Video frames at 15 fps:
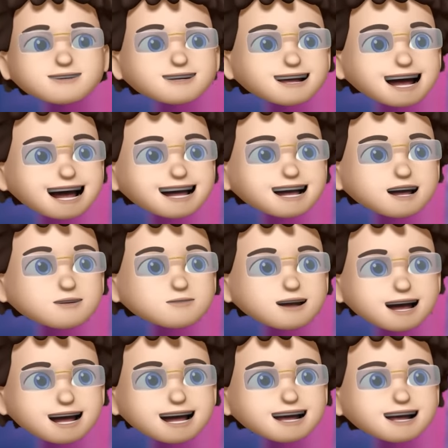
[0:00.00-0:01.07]
ของแท้แท้
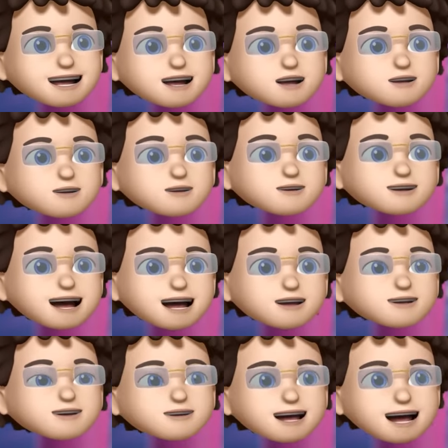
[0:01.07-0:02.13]
วะของแท้
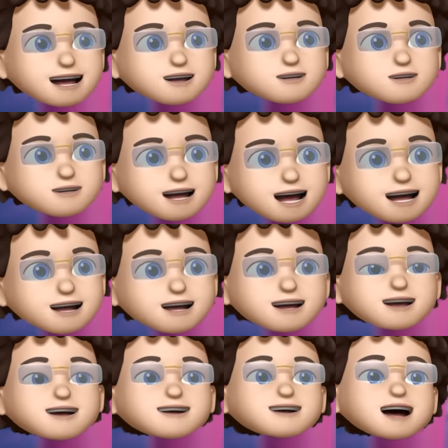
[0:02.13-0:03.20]
ของแท้ของแท้
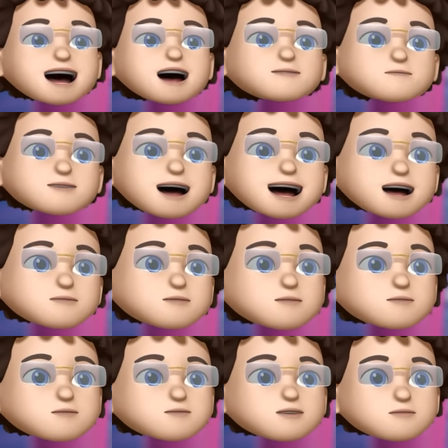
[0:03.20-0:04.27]
อ่าไปครับผ
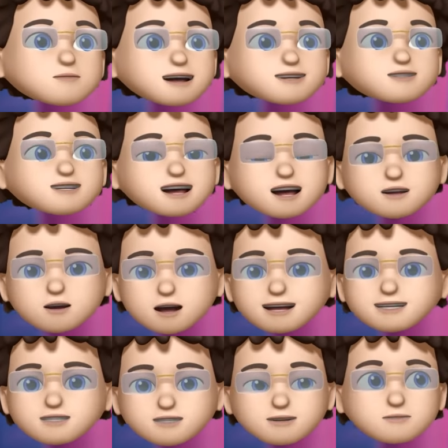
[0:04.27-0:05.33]
มเบ็ด
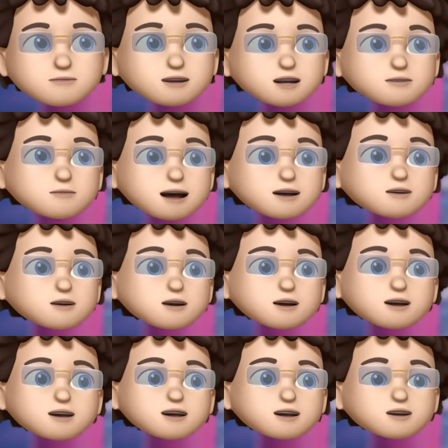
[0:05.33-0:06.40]
400อีก10ทีไปก็
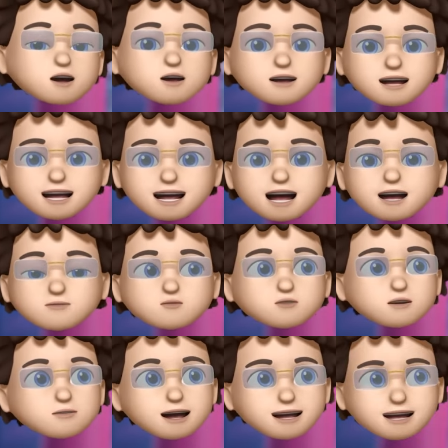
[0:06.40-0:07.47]
ตอนนี้นะครับ
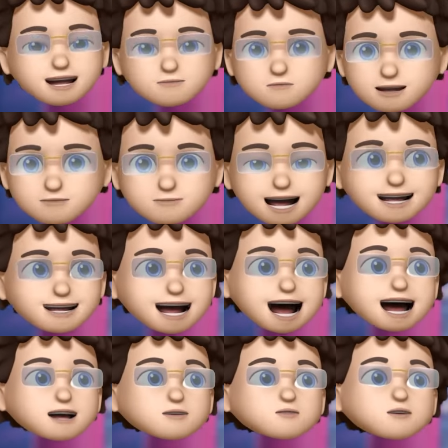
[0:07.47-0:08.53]
สวัสดีปีใหม่ไท
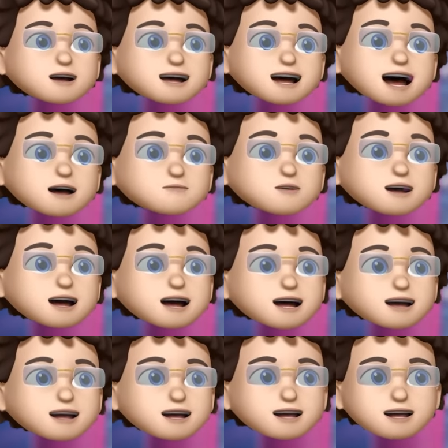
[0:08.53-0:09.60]
ยด้วยนะครับ
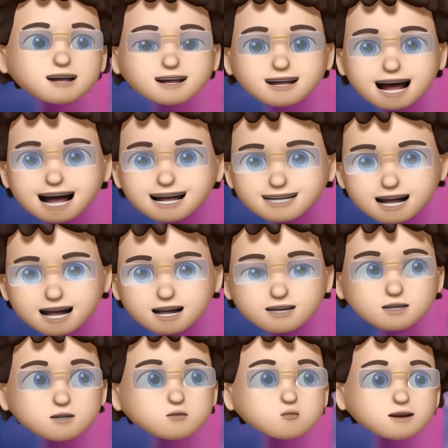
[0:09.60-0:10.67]
เออน่าจะ
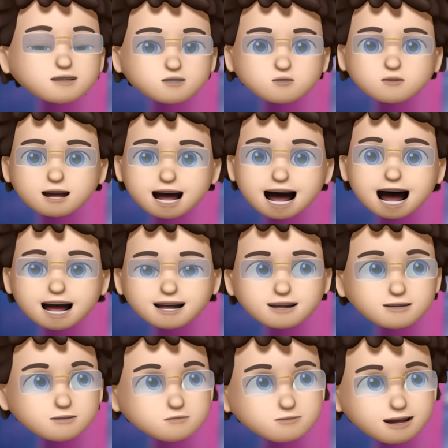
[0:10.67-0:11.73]
วันสงการ
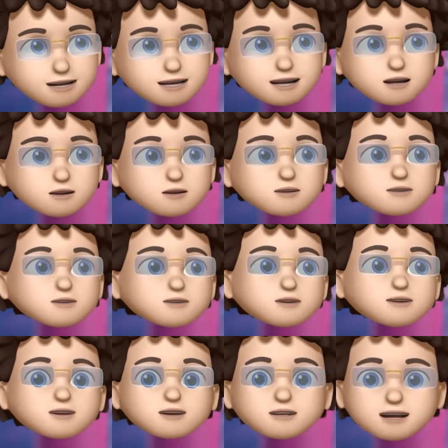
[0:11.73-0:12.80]
พอดีเนาะก็
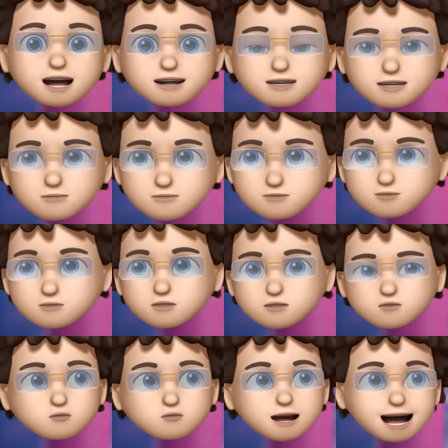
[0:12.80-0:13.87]
อย่าลืม
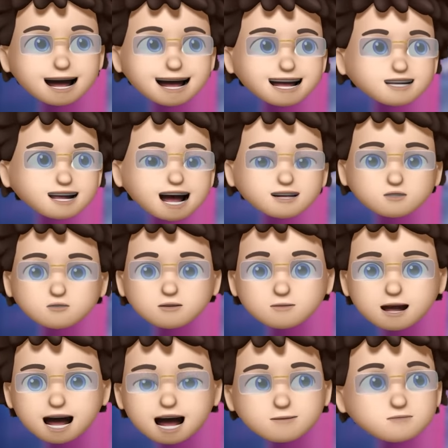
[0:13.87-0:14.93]
ดูแลรักษาสุข
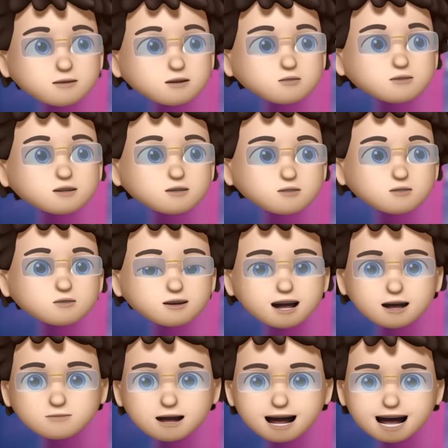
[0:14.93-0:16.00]
ภาพกันด้วยนะทุกคน
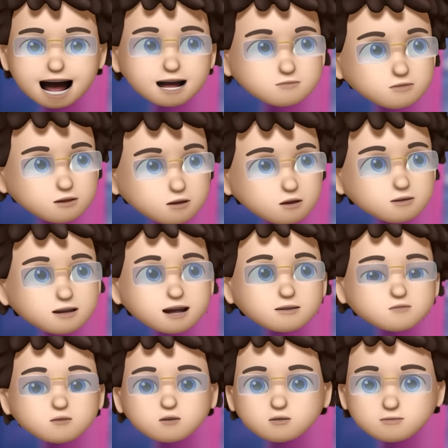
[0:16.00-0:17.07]
นะครับอากาศมันร้อนนะ
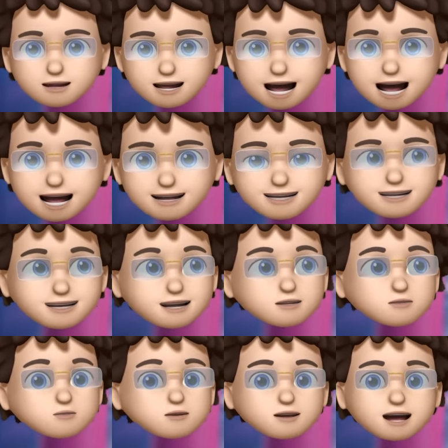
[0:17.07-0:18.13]
ครับคนมันข้างเยอะนะ
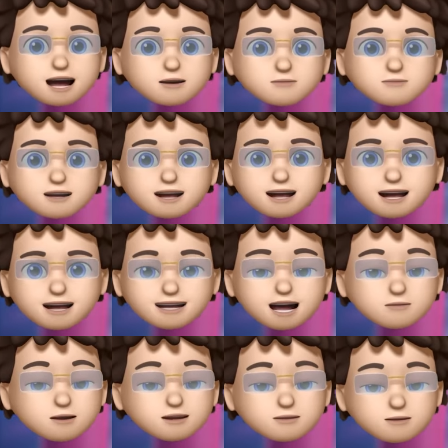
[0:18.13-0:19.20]
ทุกคนนะครับเอออ
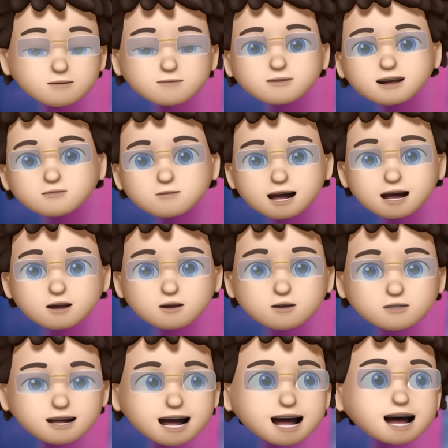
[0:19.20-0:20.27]
ย่าไปแบบเปิดเพลงข
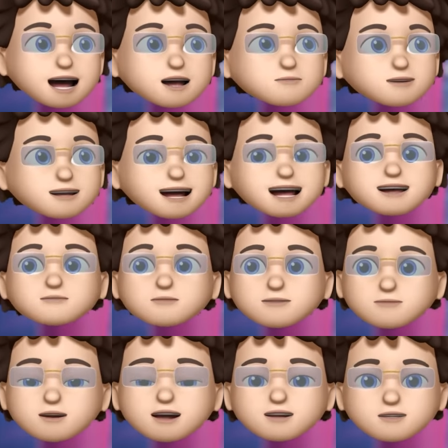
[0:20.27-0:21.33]
องแท้แล้วไปเต้นแบ
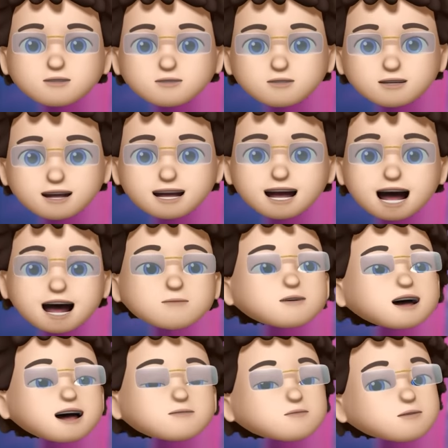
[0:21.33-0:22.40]
บว่าคนต้องตีนะ
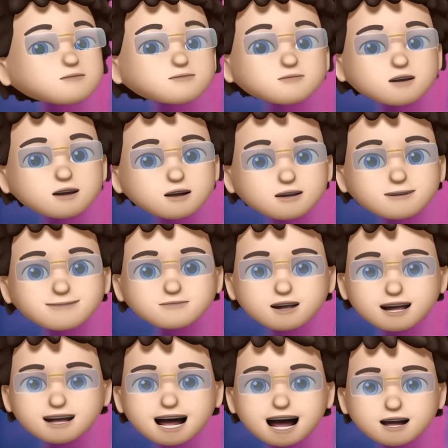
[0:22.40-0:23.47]
ไม่งั้นแบบ
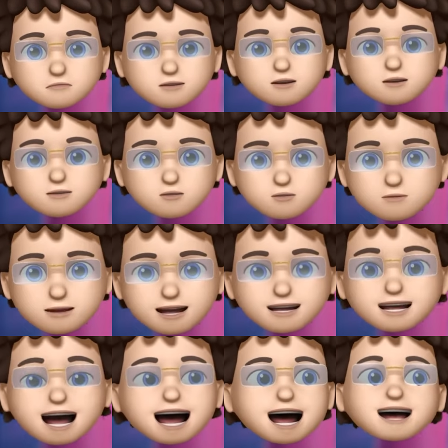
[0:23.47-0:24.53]
ฟันหน้ามันก็รูดไปก
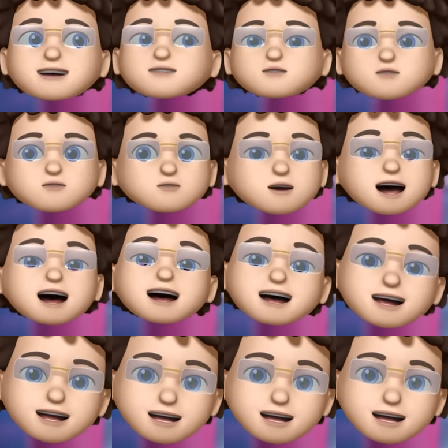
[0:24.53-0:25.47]
ระแทก ชัว